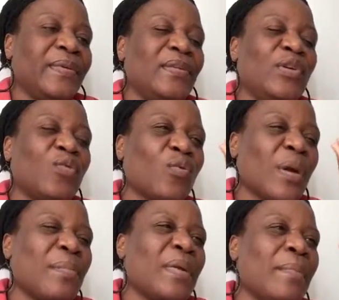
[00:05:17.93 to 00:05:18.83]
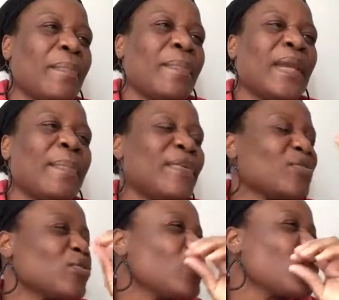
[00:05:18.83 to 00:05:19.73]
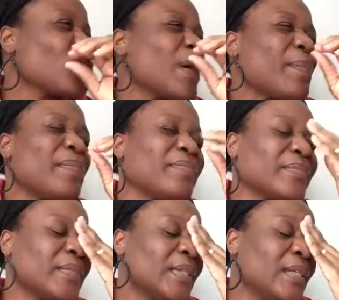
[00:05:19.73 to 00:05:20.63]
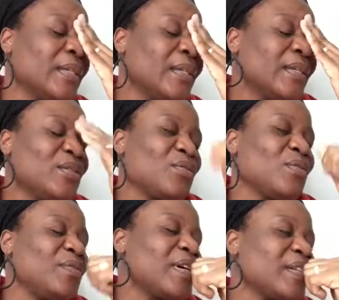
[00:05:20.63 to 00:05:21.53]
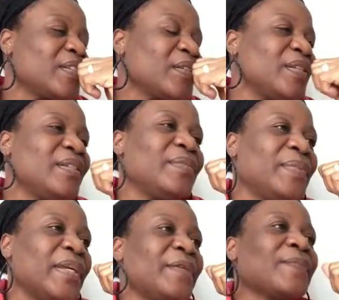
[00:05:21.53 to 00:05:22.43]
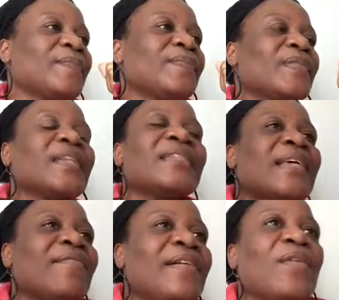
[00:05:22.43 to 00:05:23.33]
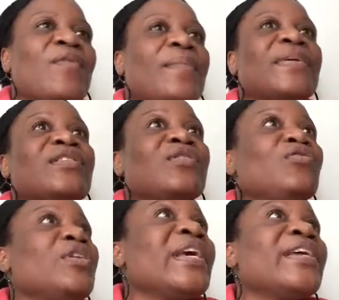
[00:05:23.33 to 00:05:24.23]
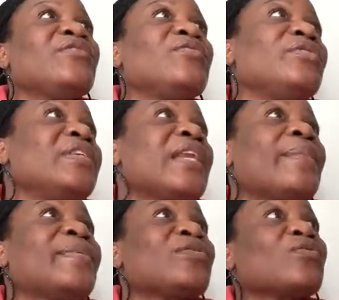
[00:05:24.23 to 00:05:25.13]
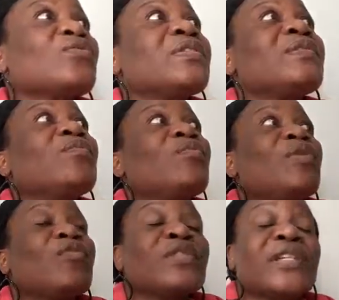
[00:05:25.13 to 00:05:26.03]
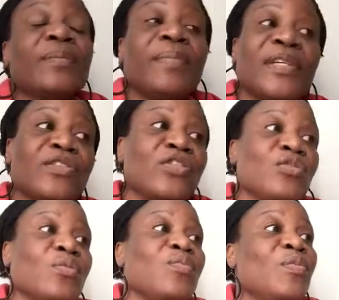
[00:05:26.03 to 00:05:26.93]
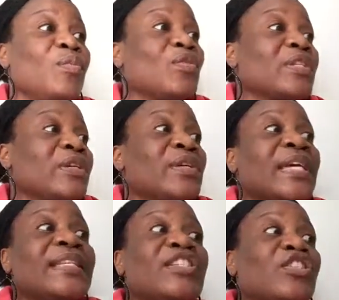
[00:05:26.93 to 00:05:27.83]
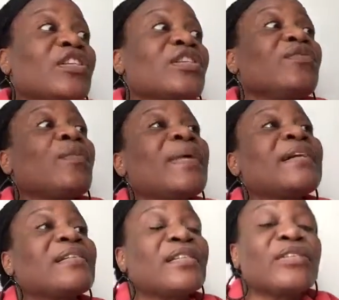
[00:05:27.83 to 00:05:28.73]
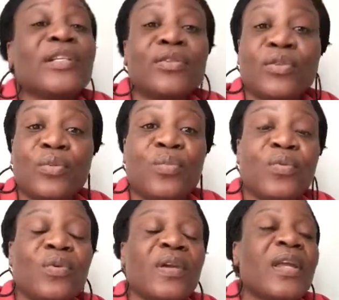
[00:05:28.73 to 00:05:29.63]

Il ne croit même, la personne ne croit. Souvent, je dis, ben, ça va quoi, parce que Dieu a utilisé la personne aussi pour me montrer plein de choses, pour me montrer qu'il y a des gens qui ne vont pas rentrer dans le repos.